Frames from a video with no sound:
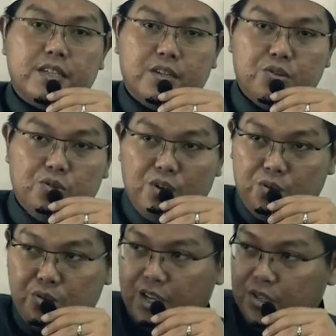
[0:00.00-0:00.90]
Ada
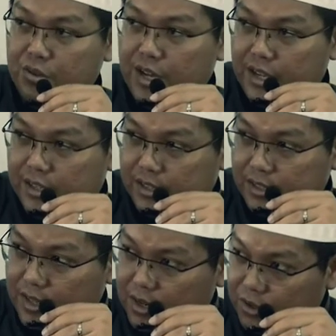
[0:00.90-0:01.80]
juga guru saya juga
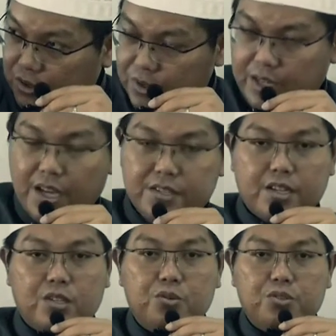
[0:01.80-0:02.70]
dari keturunan
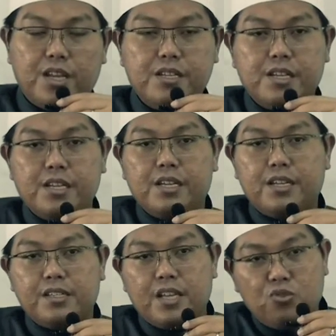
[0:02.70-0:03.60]
Hasan atau Hussein
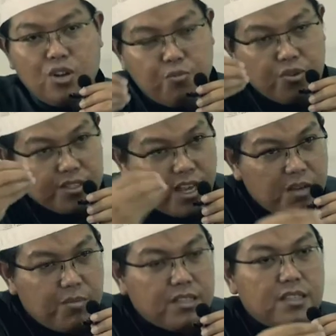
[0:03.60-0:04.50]
dan saya juga punya
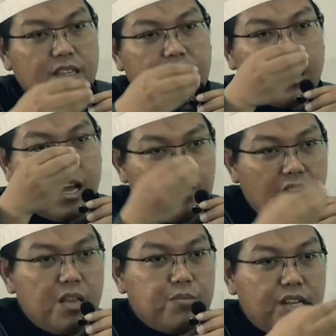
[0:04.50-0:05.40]
sahabat
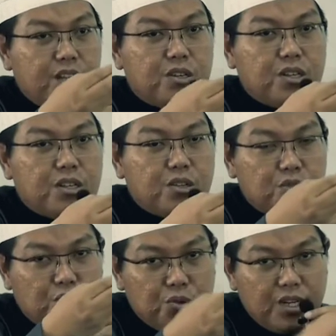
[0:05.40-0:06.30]
Habaib dari
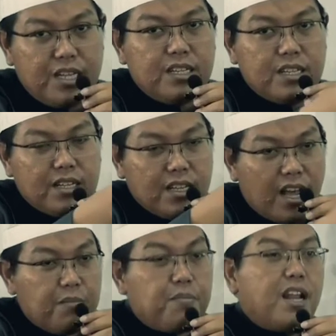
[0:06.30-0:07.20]
keturunan
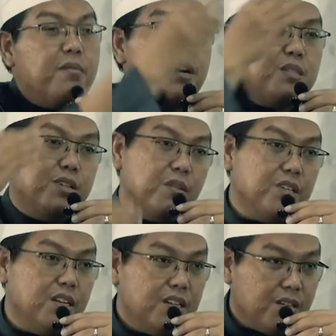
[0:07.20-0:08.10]
Al-Abbas bin
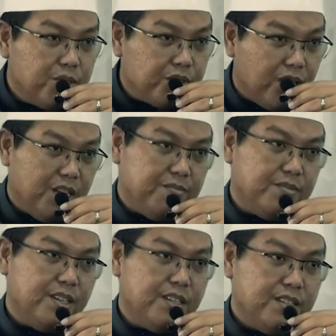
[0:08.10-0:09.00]
Abdul Muttalib
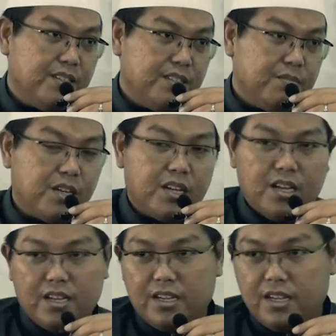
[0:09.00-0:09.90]
ya.
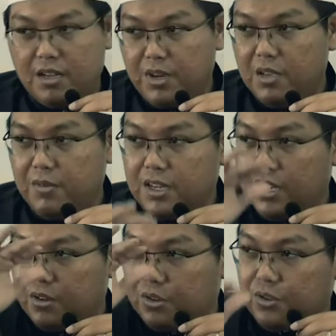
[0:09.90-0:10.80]
Maka Habaib
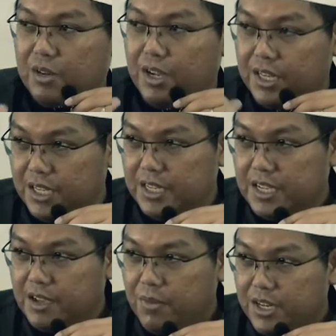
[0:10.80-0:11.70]
adalah keturunan Bani
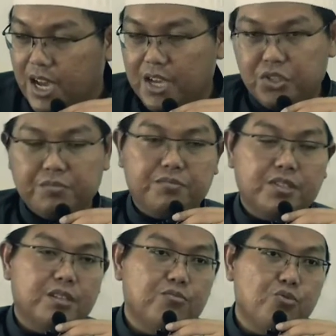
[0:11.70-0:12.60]
Bani Hashim
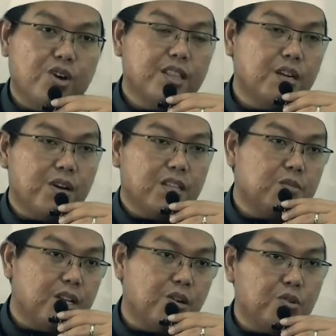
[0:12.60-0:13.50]
ya. Bukan
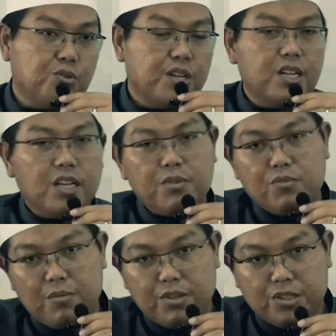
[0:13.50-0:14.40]
terbatas pada keturunan
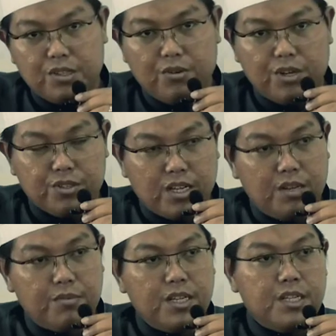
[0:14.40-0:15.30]
Nabi Muhammad sallallahu alaihi
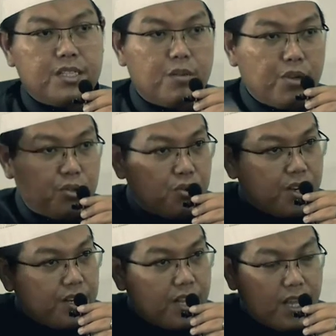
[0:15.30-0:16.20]
wasallam tapi
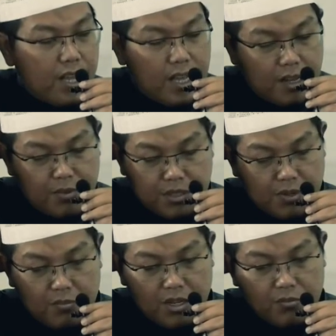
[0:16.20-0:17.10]
keturunan Al
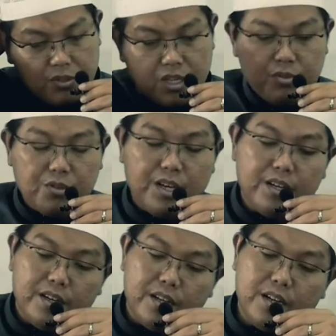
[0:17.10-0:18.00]
Abbas bin Abdul Muttalib
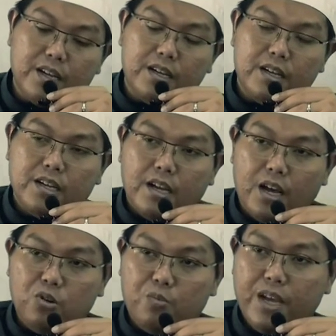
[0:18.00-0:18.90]
juga adalah
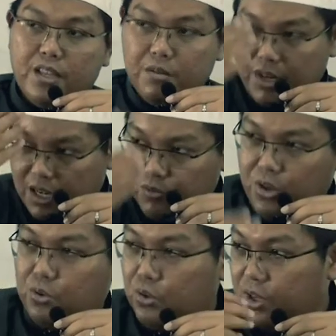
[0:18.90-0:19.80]
ahlul bait dan
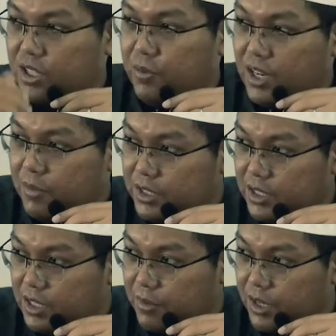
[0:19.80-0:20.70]
mereka punya juga sampai ada
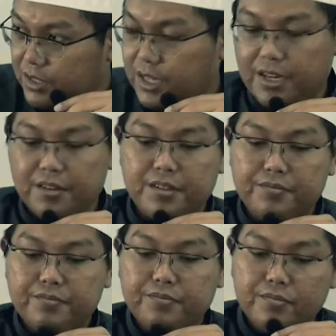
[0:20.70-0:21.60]
masih sampai
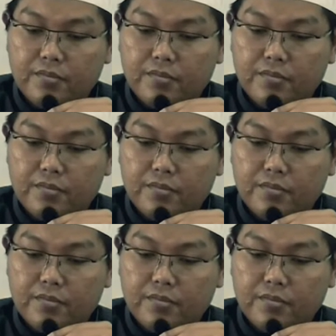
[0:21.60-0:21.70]
sekarang.